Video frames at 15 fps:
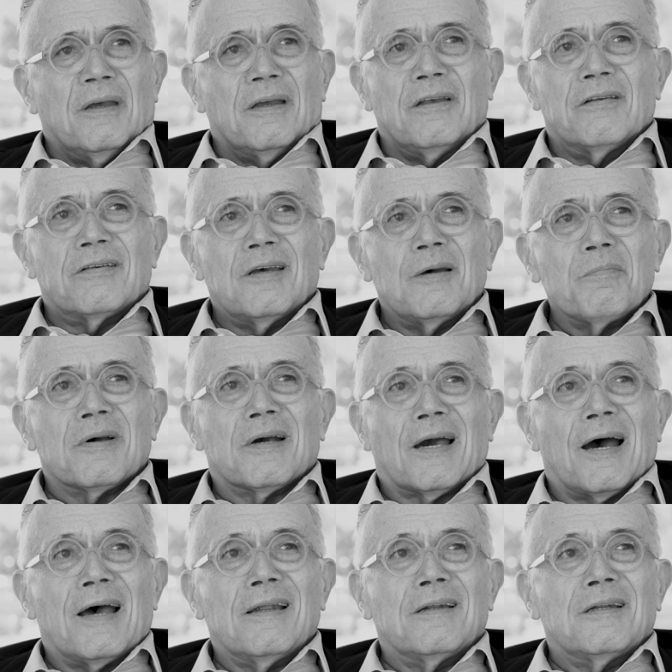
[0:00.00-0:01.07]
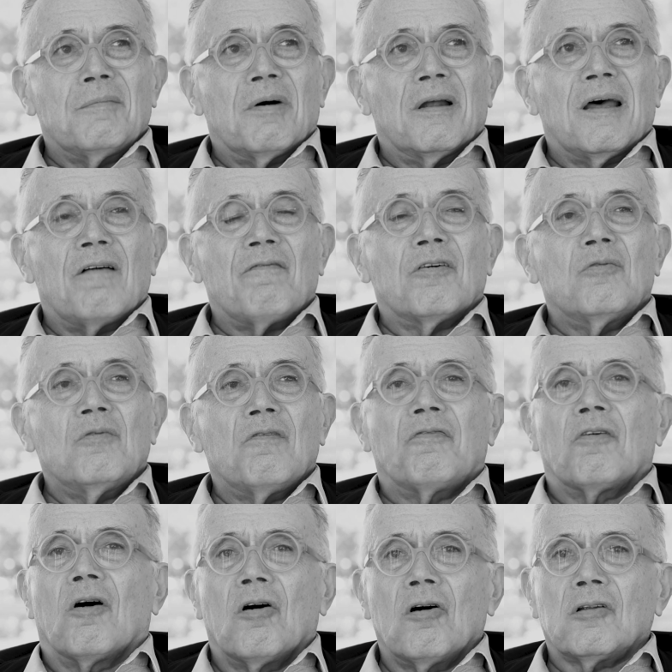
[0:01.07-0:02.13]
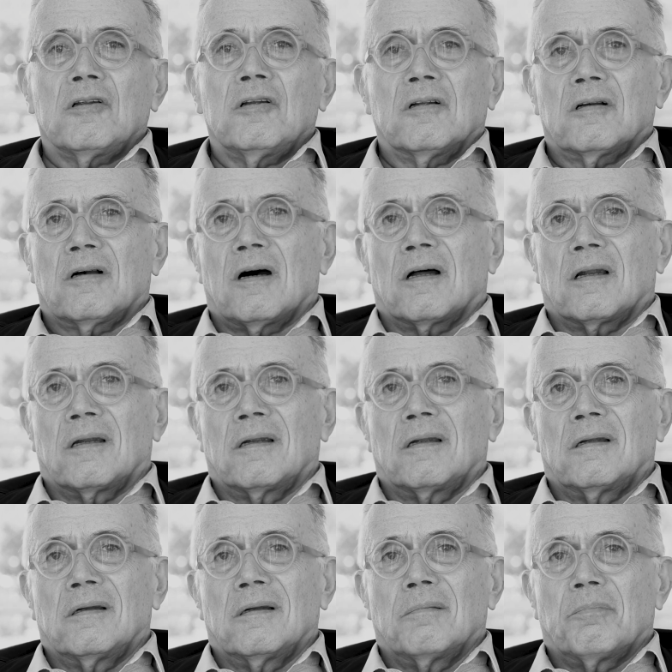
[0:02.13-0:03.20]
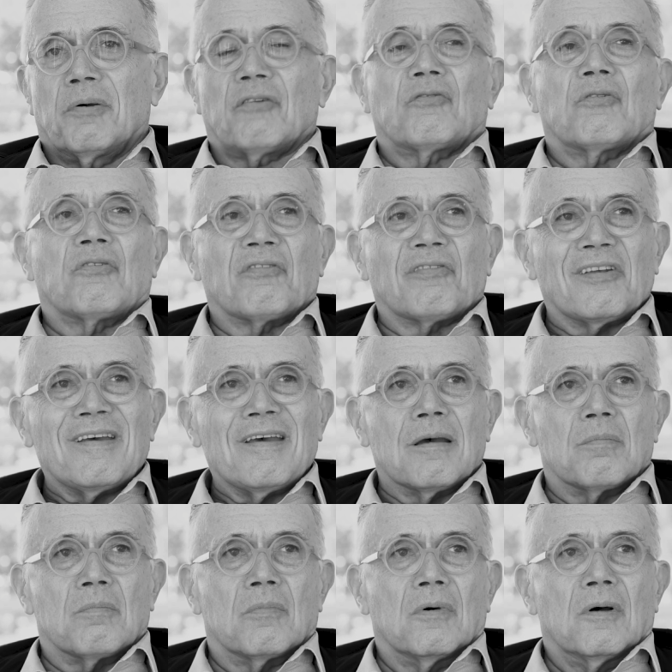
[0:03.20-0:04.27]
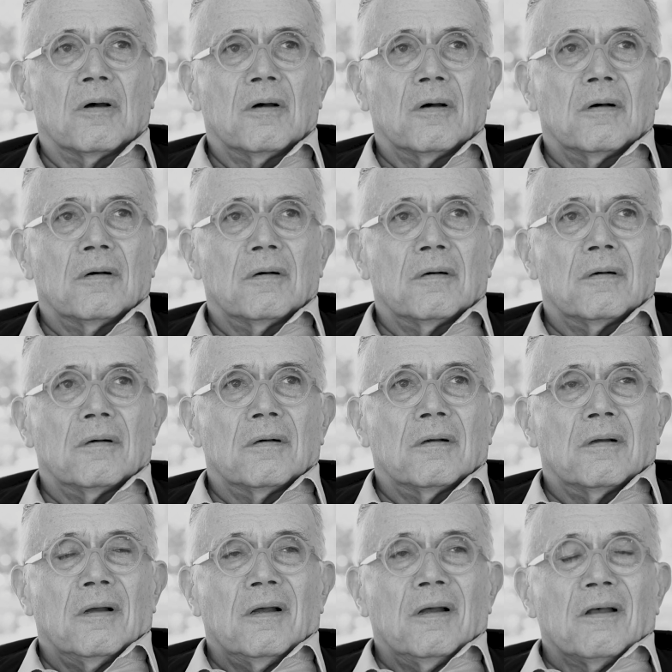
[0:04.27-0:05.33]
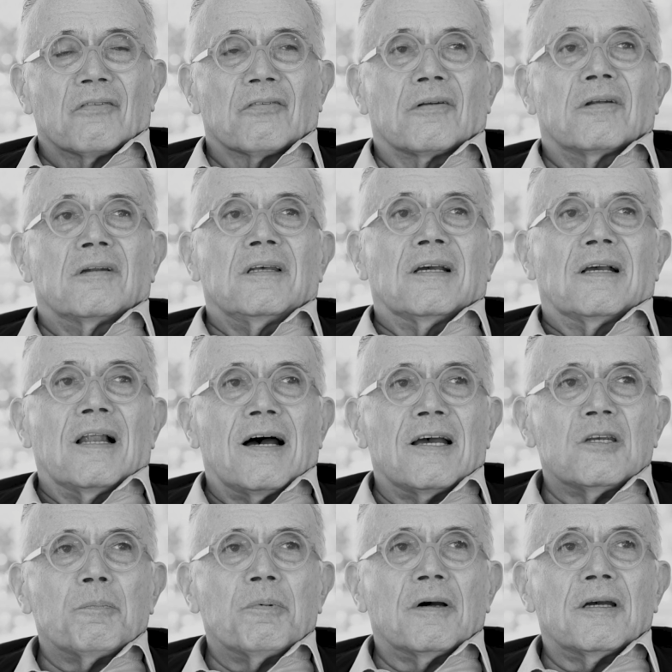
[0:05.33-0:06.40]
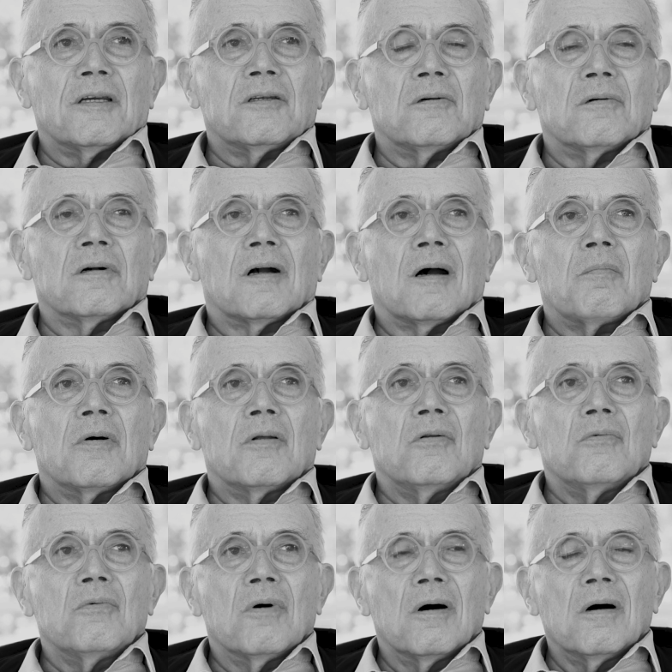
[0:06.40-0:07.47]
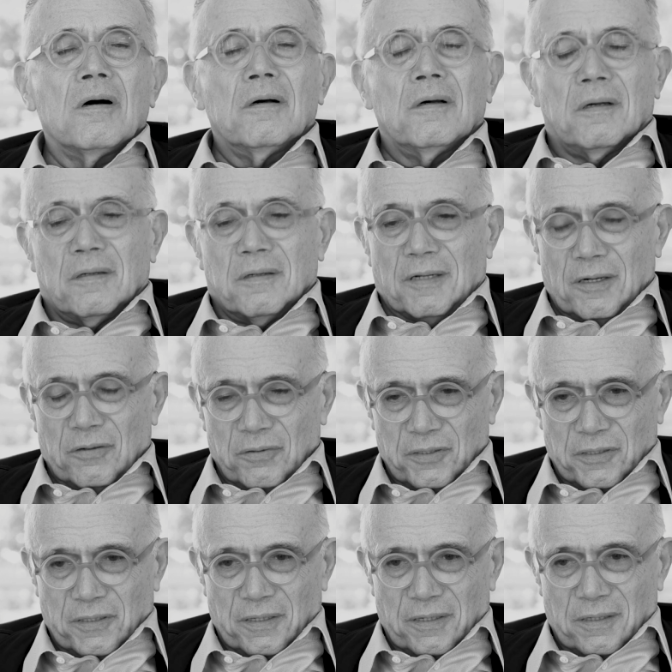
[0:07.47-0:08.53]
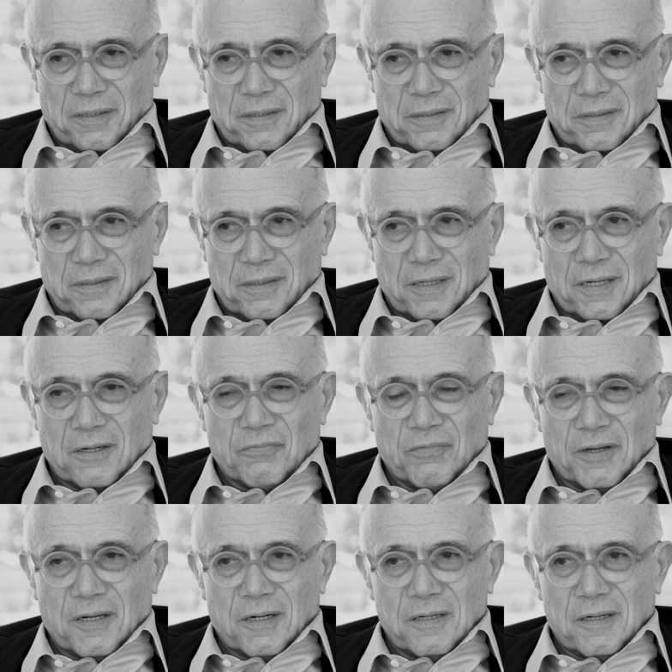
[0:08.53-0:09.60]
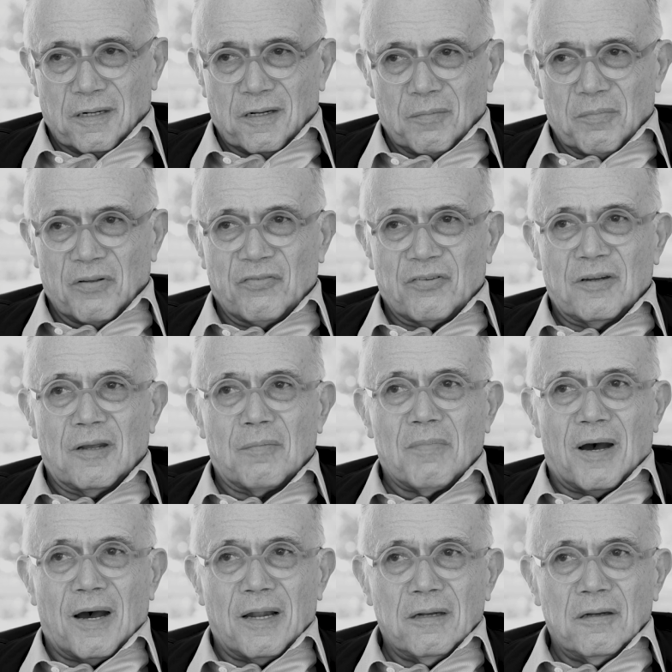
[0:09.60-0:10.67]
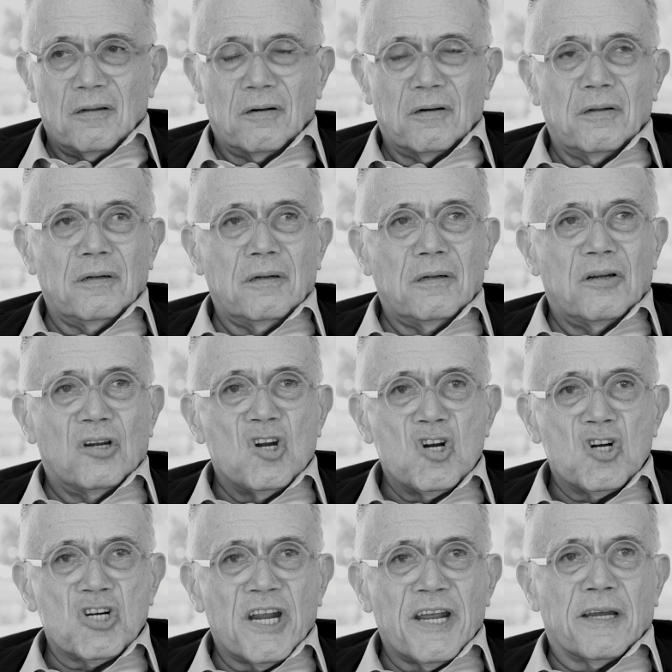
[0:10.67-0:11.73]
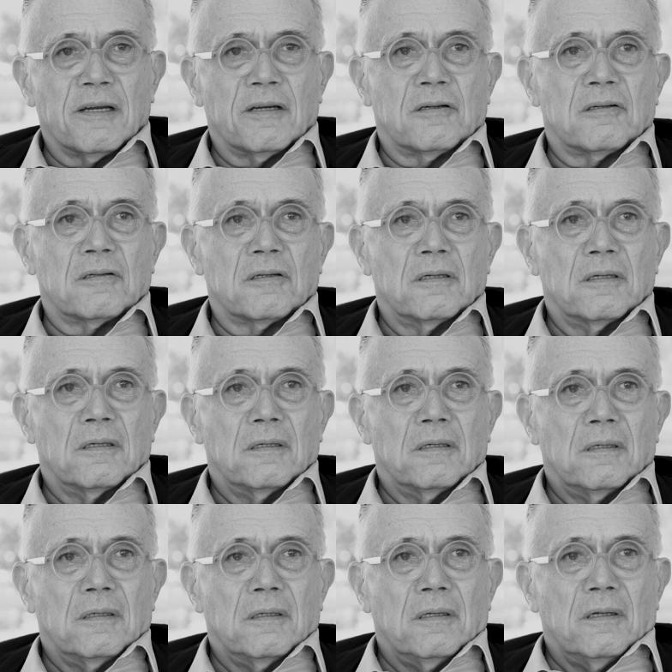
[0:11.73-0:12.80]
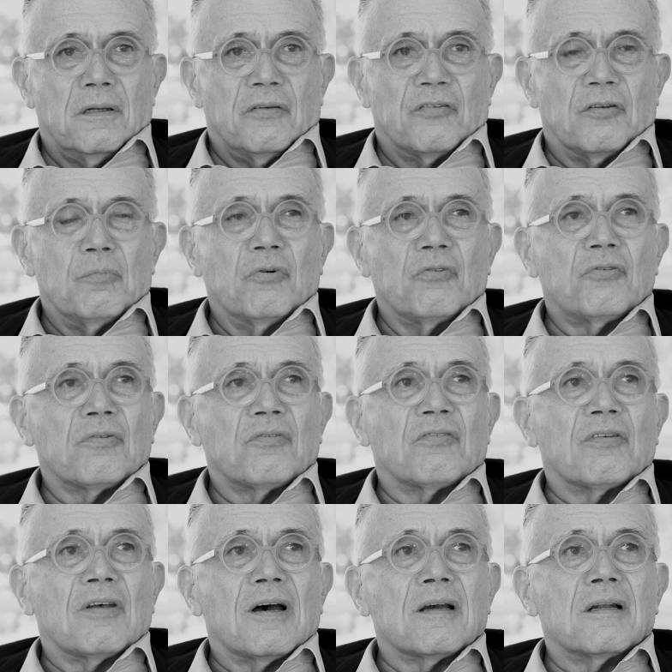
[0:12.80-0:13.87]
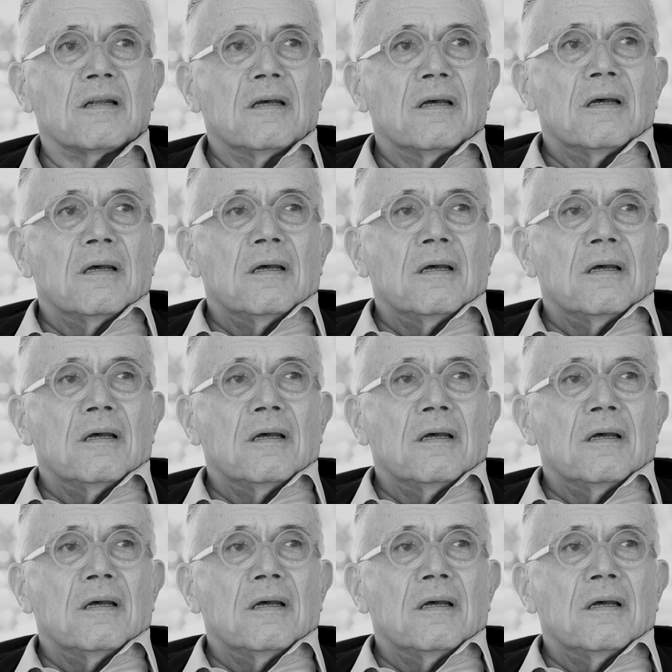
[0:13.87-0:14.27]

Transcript: ist eben keine, die man einfach nur verordnen kann, per System, sondern die Gleichberechtigung kann man nur dadurch entwickeln, indem man sie dem anderen schenkt. Sie muss sozusagen